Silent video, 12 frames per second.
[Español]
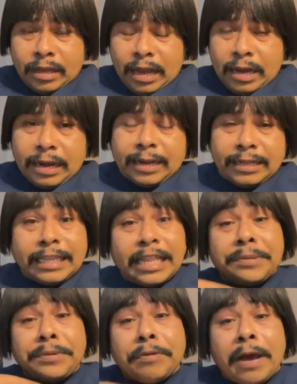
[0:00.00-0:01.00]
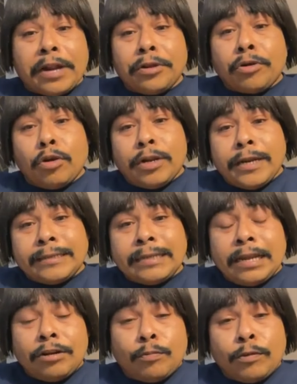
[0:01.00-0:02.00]
A la gente de mi barrio, Colinas
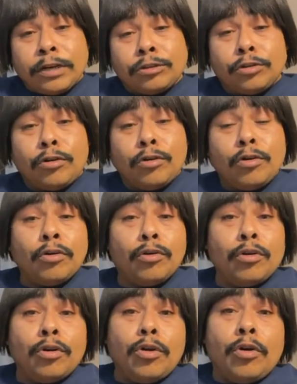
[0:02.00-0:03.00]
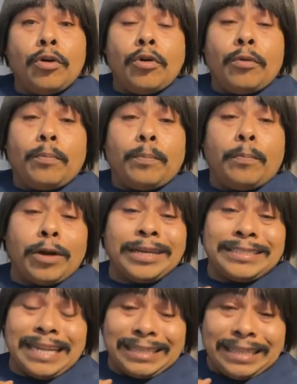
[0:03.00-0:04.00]
del Aeropuerto,
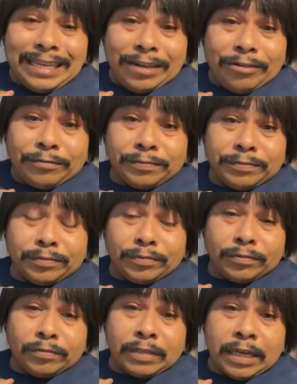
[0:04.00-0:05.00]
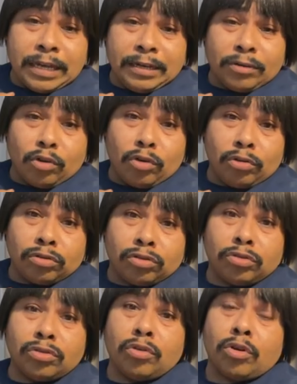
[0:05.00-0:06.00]
pónganse al tiro. Con
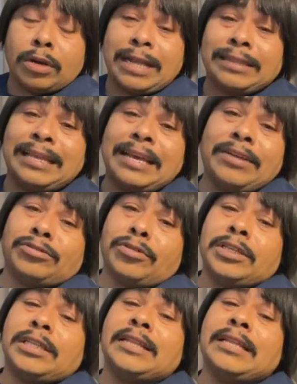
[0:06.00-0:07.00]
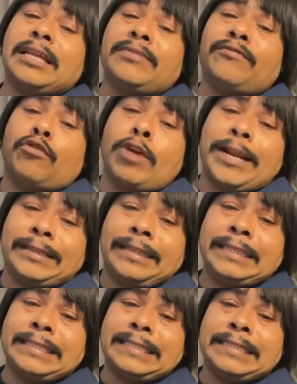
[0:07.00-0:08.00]
los, rateros, ahorita andan
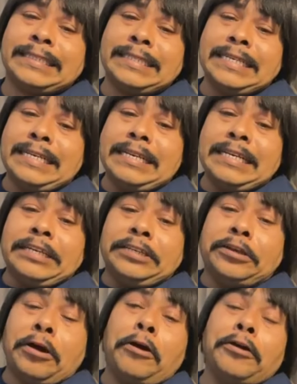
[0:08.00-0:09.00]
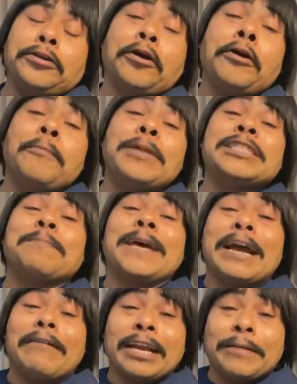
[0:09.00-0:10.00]
fuertes. Yo, yo me
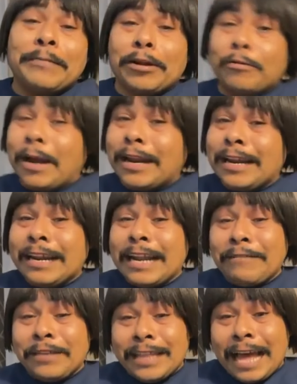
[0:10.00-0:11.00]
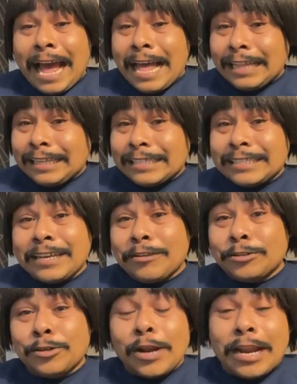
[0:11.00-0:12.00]
esperaba que me robaran en Navidad, que se
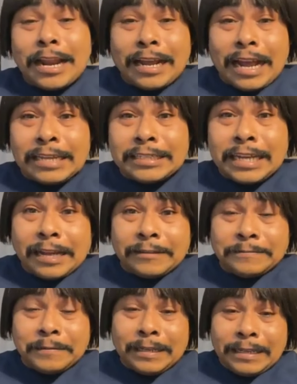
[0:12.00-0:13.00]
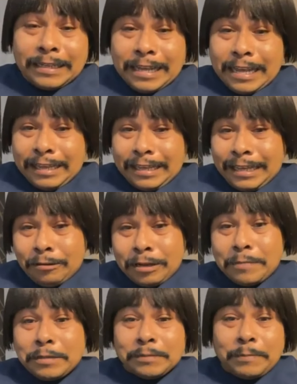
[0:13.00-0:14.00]
quedó sola la casa es lo
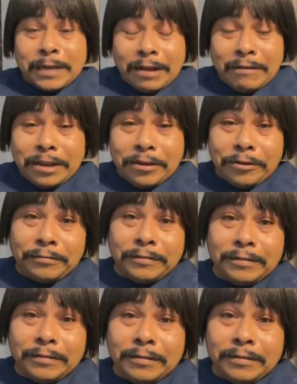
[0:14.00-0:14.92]
que me esperaba yo.